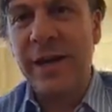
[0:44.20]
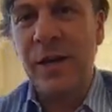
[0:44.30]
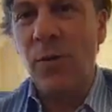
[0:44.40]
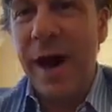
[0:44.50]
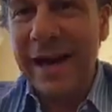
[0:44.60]

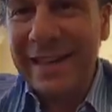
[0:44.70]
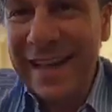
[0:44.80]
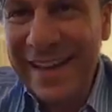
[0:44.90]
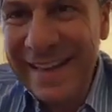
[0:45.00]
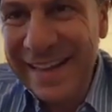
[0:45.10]

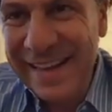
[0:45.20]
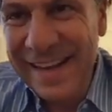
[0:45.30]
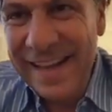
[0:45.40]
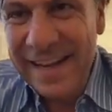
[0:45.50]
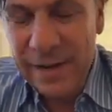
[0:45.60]
riguarda
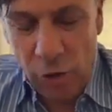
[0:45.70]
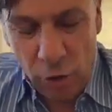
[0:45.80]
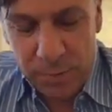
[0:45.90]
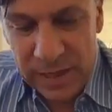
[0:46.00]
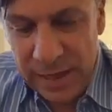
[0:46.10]
le
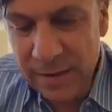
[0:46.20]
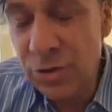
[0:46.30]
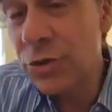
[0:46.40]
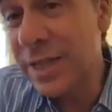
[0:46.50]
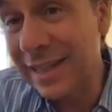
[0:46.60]
nomine.
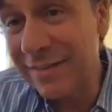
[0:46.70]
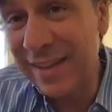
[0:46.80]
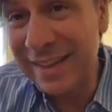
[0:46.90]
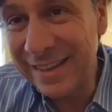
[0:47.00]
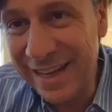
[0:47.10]
Sono state
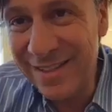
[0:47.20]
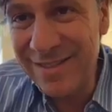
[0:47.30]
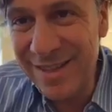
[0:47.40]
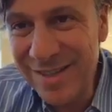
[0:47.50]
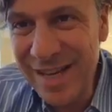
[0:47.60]
fatte
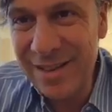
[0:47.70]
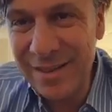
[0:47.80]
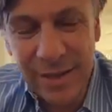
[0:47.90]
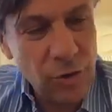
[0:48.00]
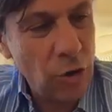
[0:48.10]

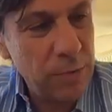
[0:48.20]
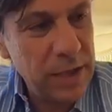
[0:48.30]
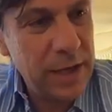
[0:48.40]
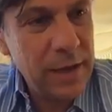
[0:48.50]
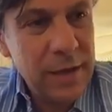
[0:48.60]
37
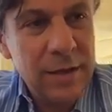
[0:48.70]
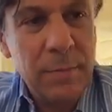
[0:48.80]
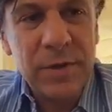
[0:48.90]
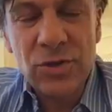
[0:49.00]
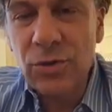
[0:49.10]
nomine
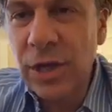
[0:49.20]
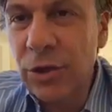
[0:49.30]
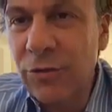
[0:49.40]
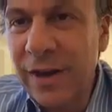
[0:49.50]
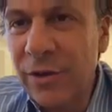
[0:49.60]
di persone
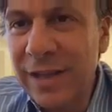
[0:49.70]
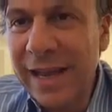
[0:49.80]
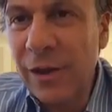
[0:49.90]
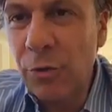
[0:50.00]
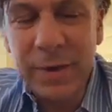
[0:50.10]
che dovranno
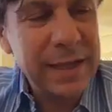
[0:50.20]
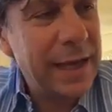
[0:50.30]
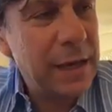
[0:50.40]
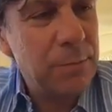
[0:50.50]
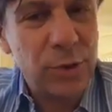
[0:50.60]
andare a
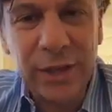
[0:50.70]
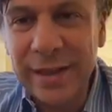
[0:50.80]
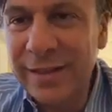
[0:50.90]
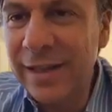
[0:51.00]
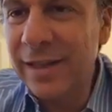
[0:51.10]
comandare
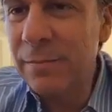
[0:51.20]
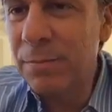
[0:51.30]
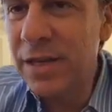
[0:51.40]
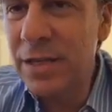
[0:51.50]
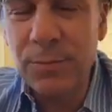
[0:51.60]
importanti
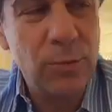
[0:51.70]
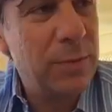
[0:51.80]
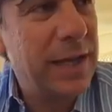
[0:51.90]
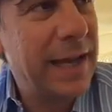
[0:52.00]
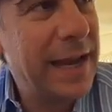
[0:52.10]
imprese
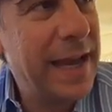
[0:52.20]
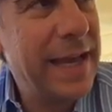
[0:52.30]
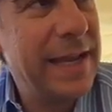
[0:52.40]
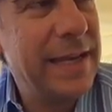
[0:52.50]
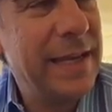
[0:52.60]
pubbliche,
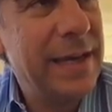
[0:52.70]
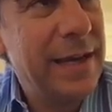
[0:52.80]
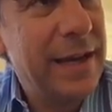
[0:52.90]
l'ENI,